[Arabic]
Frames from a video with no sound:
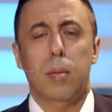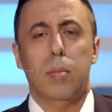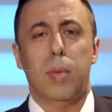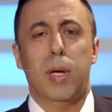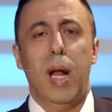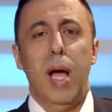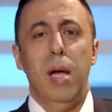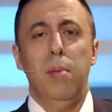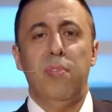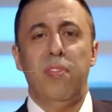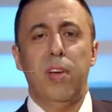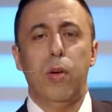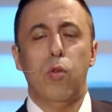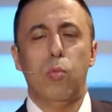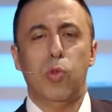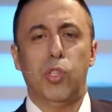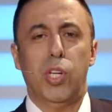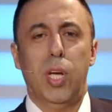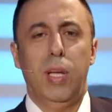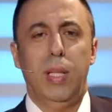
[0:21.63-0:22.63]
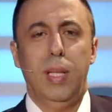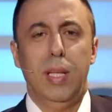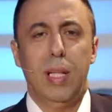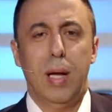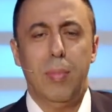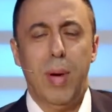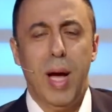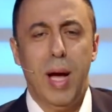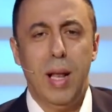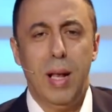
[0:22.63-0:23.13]
مرحب فيكم
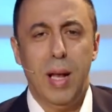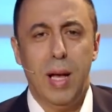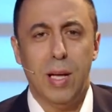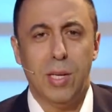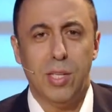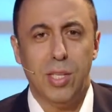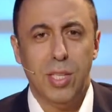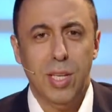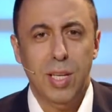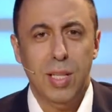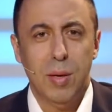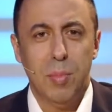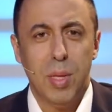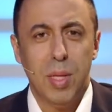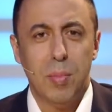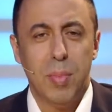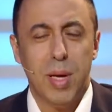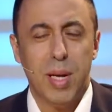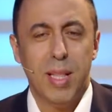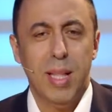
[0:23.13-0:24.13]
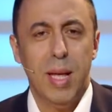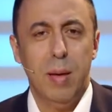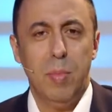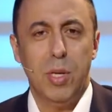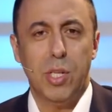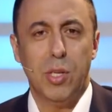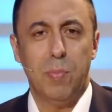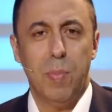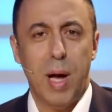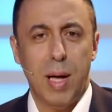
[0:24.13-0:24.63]
مشاهدينا بحلقة جديدة من
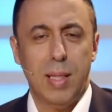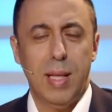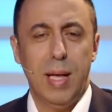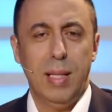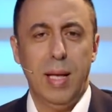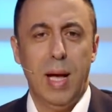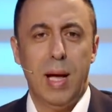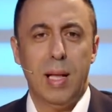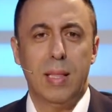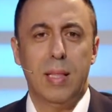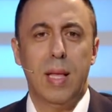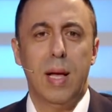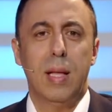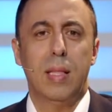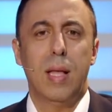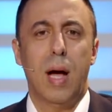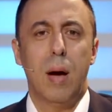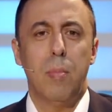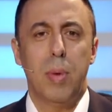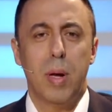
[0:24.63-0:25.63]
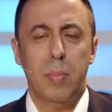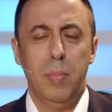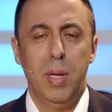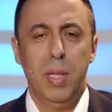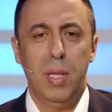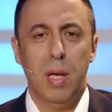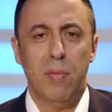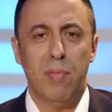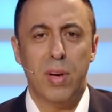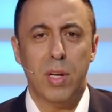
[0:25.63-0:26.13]
برنامج معداني حداد عبر
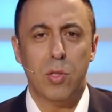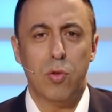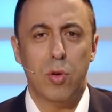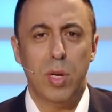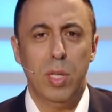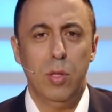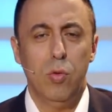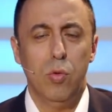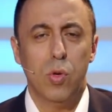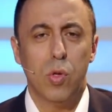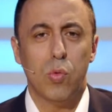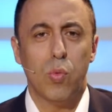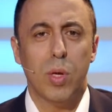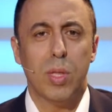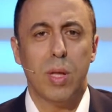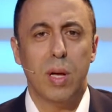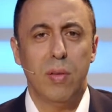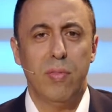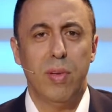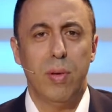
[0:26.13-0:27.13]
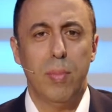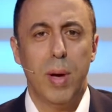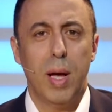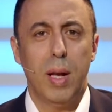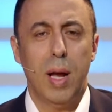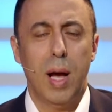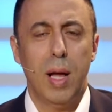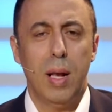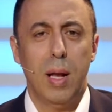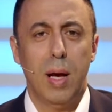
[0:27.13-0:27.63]
ميديا فاكتوري نيوز وضيفي
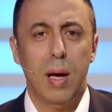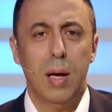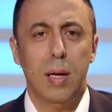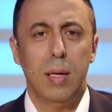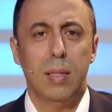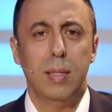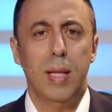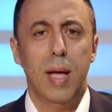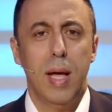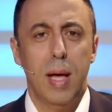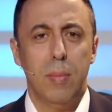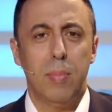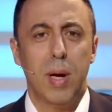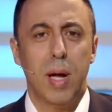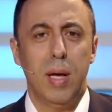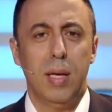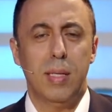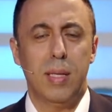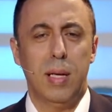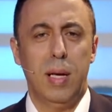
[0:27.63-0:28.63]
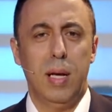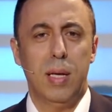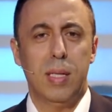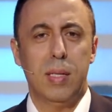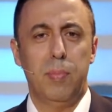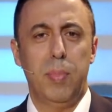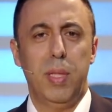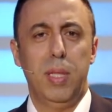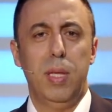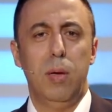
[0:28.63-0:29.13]
بهالحلقة نائب رئيس
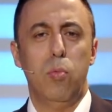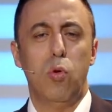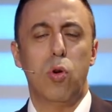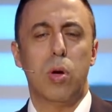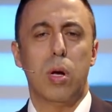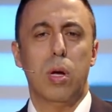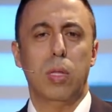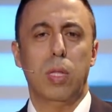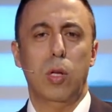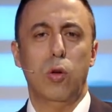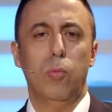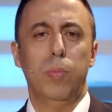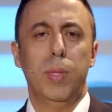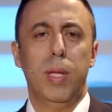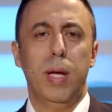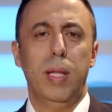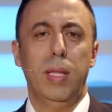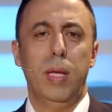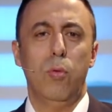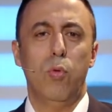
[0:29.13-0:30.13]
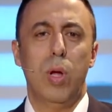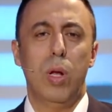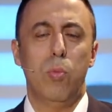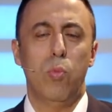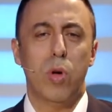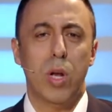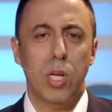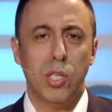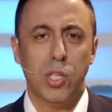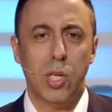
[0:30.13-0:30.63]
الحزب الديمقراطي اللبناني
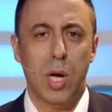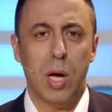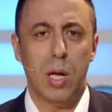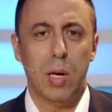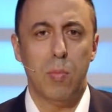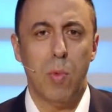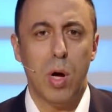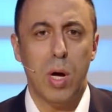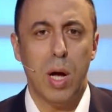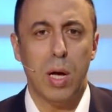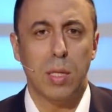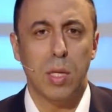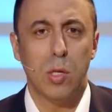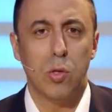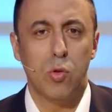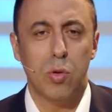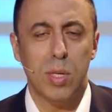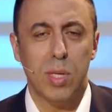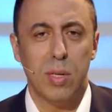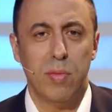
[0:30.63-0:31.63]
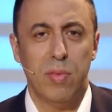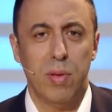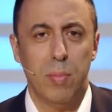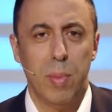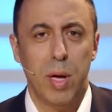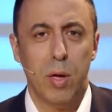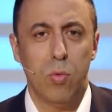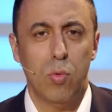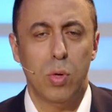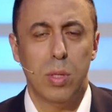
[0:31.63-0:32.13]
والمرشح على المقعد الدرزي في
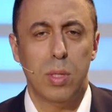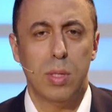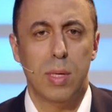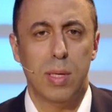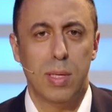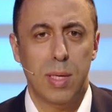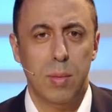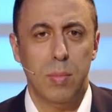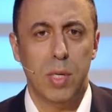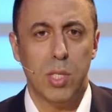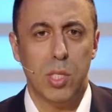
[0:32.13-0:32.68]
بيروت نسيب